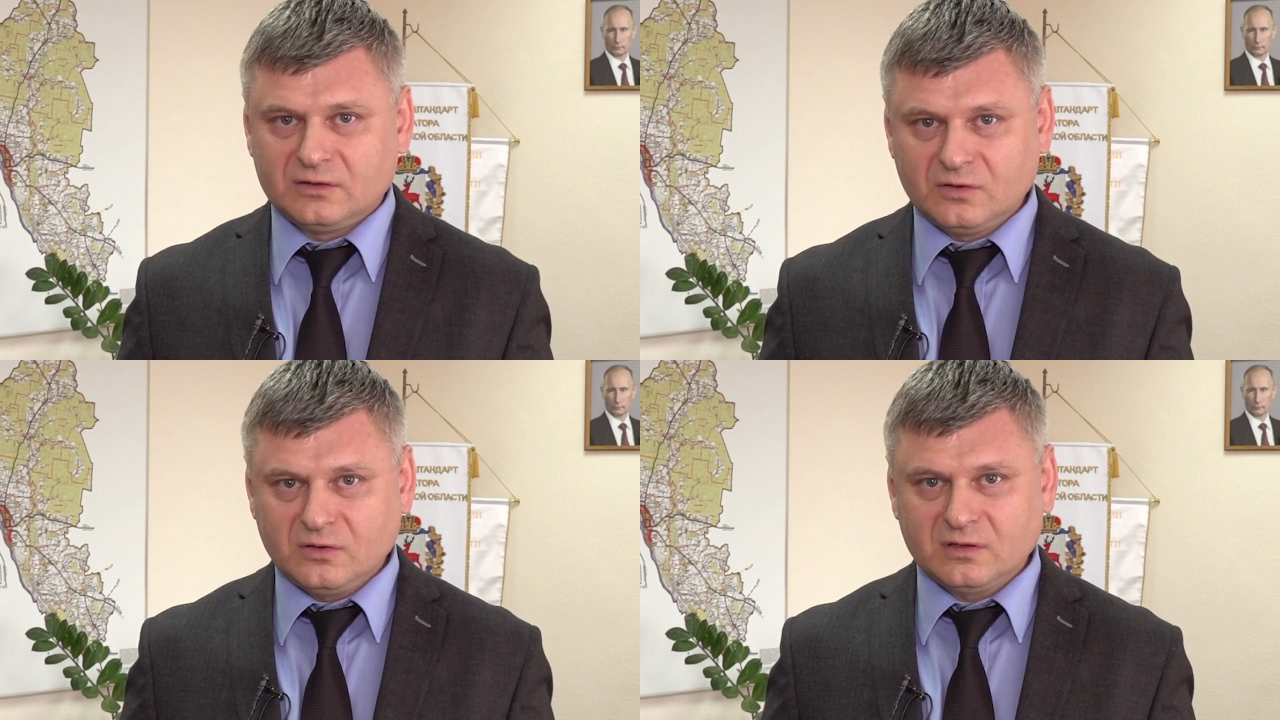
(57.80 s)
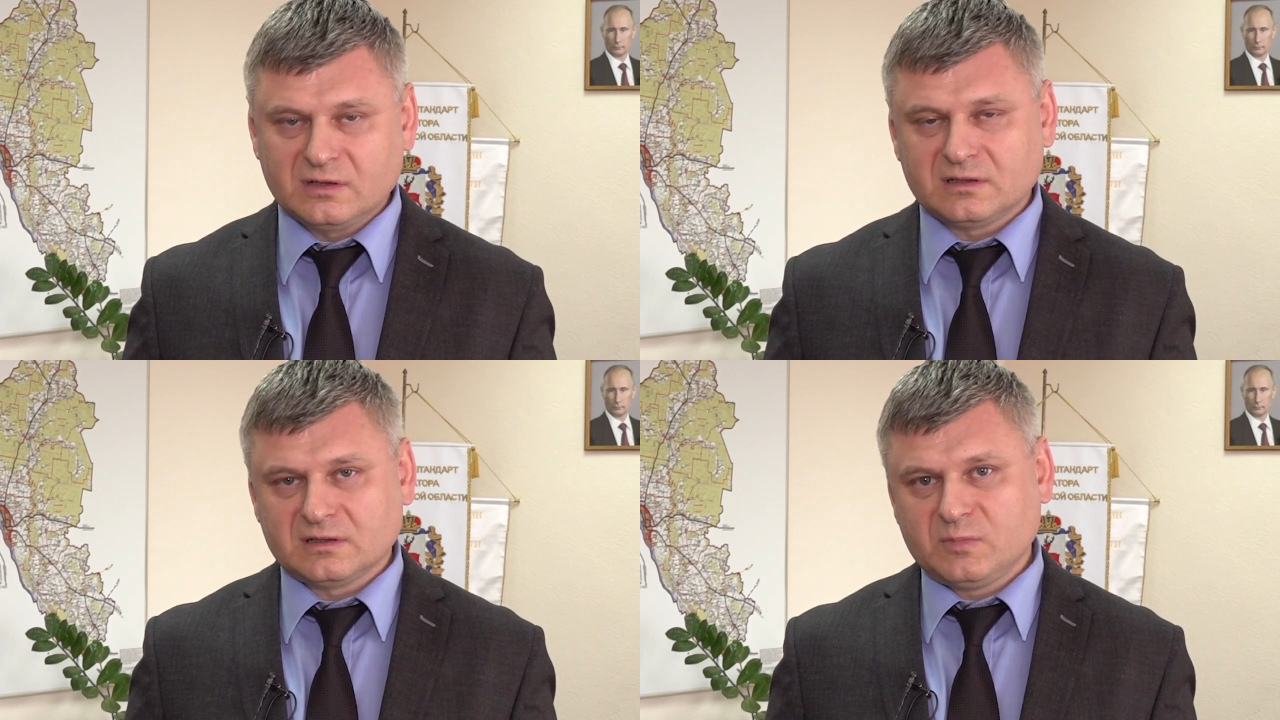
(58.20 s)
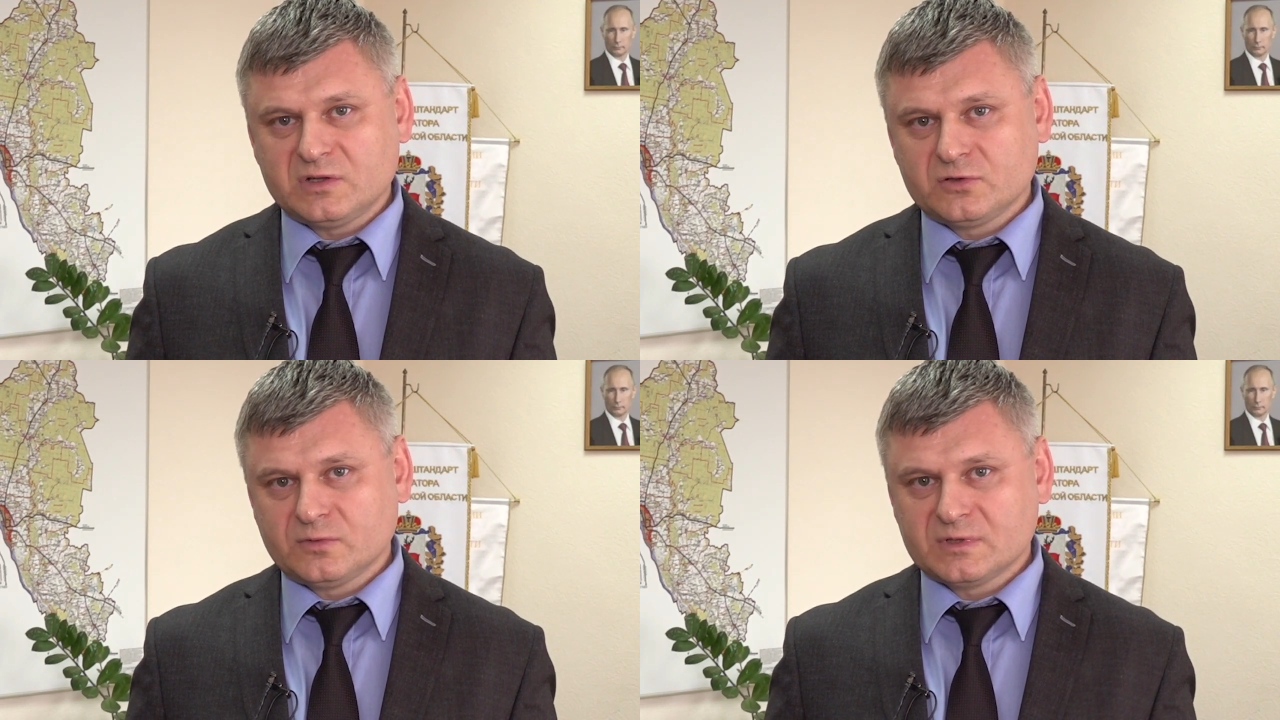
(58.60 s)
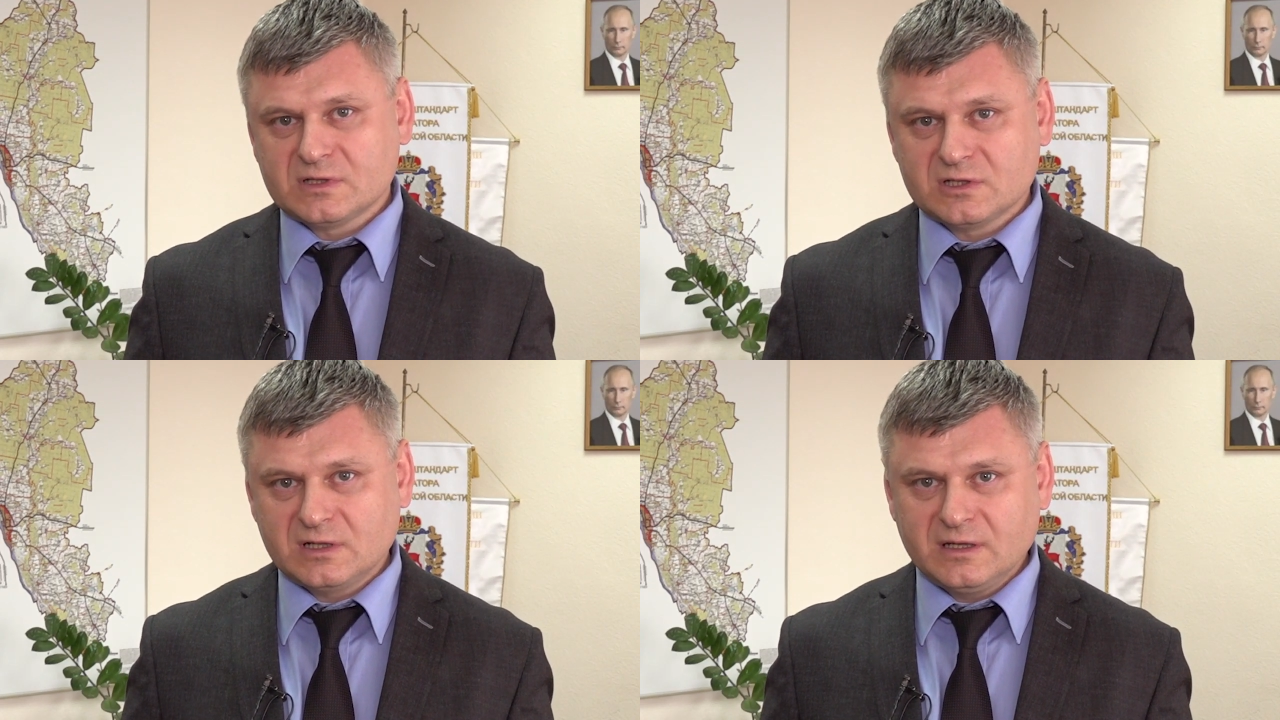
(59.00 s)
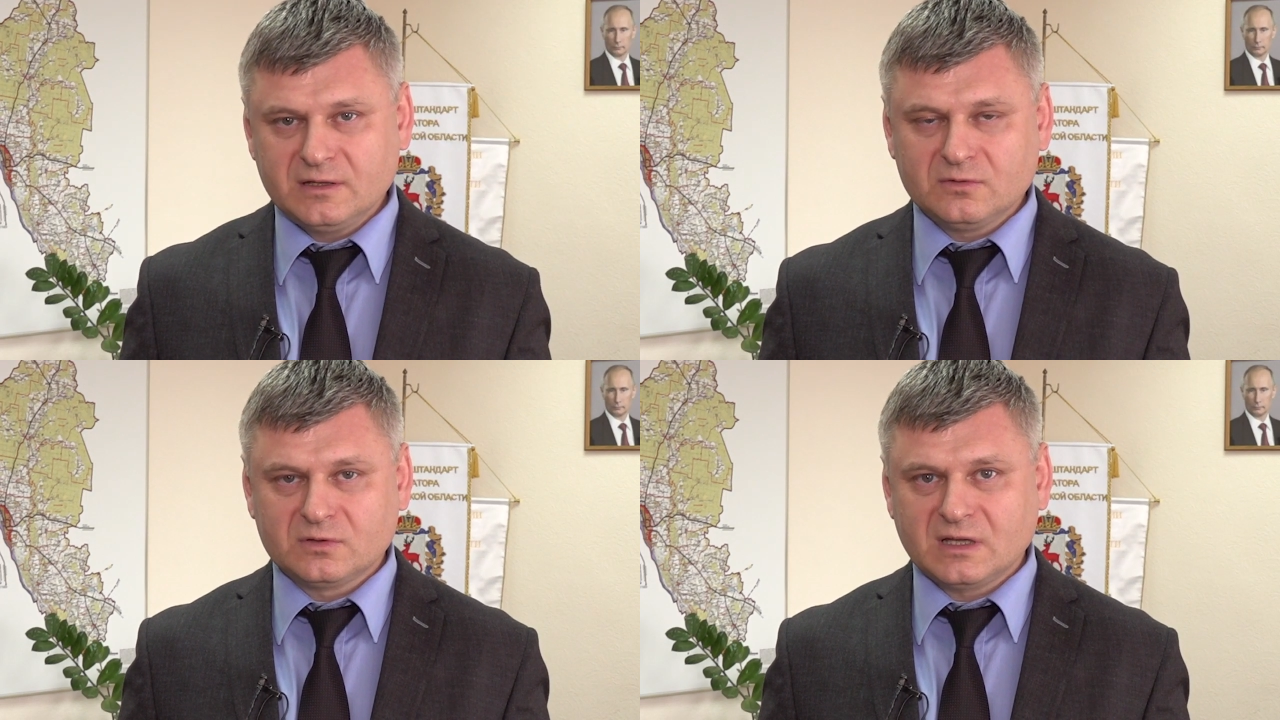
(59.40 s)
но, к большому
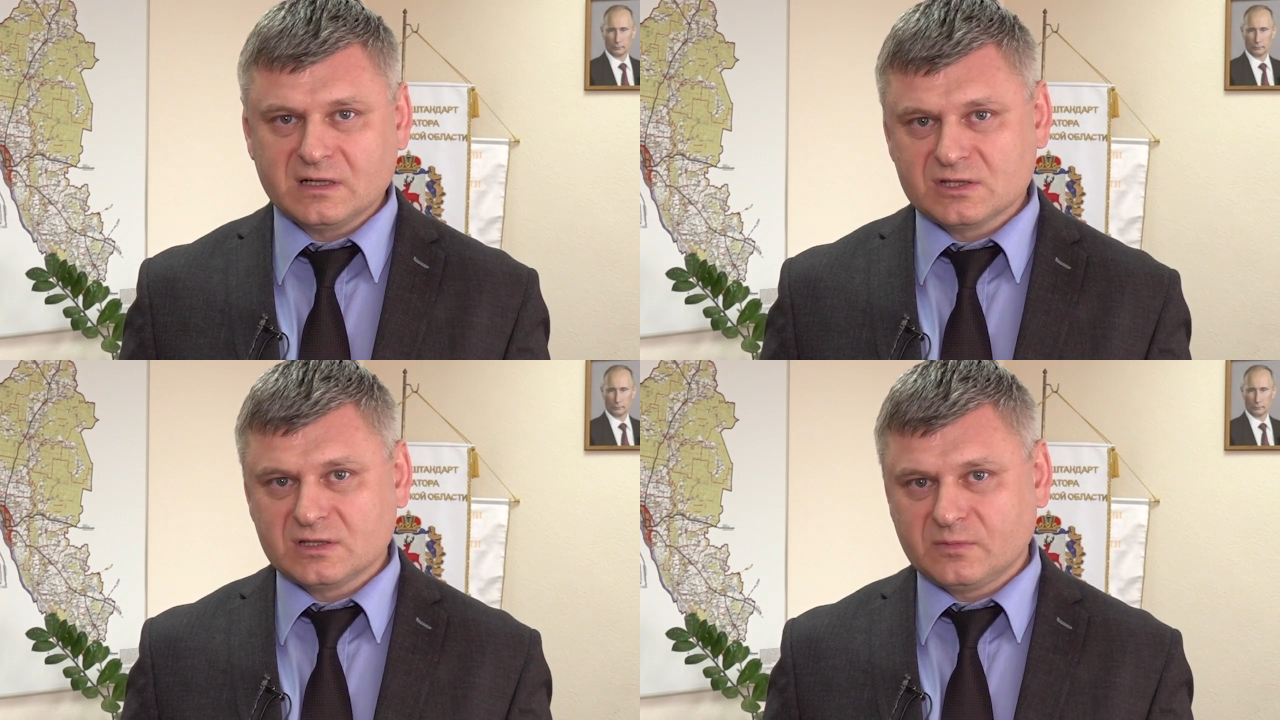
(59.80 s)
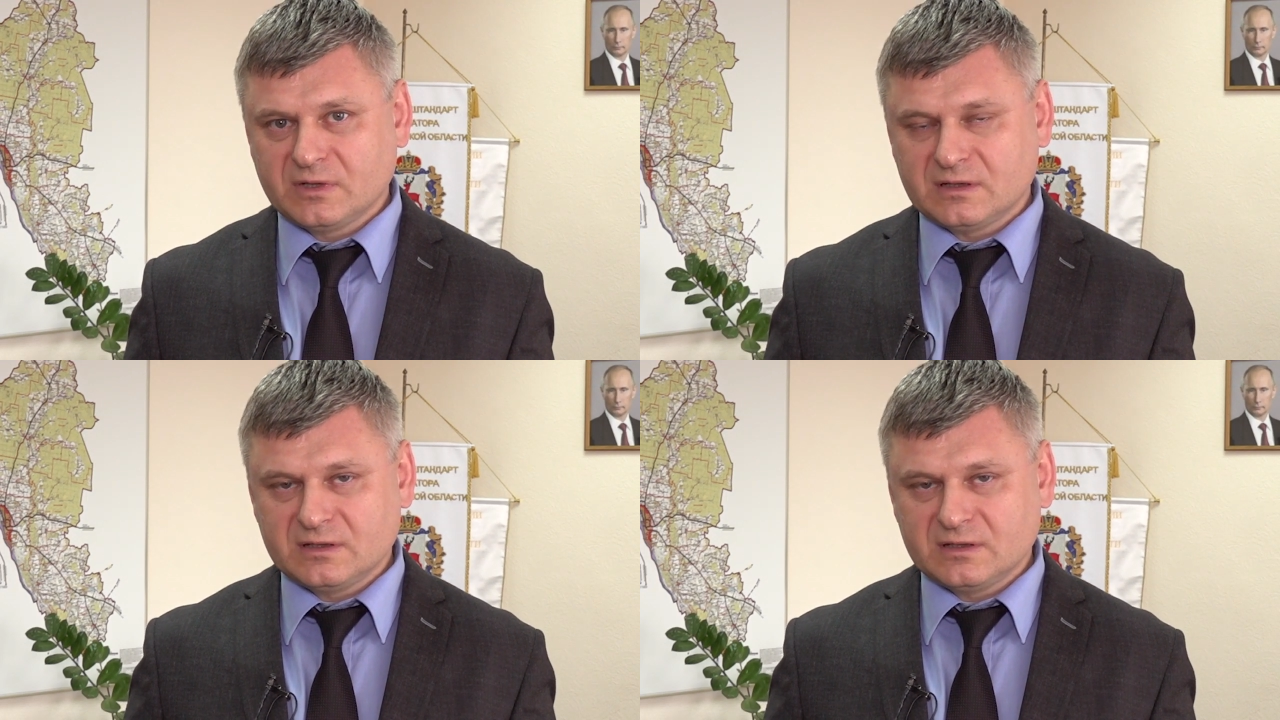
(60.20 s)
сожалению, также мы